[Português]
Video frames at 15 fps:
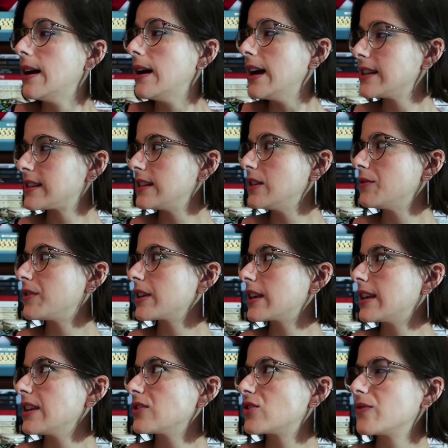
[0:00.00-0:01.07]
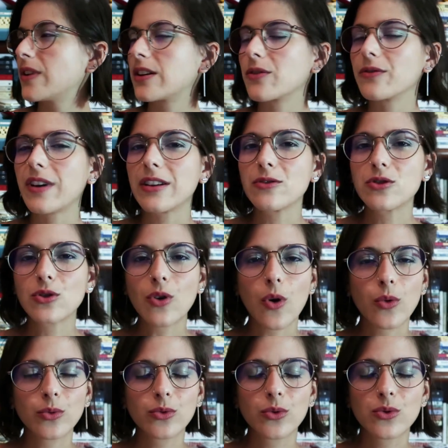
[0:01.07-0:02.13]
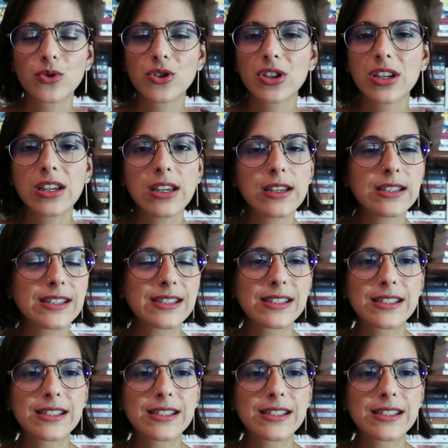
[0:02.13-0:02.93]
Esse livro aqui tiveram vários contos que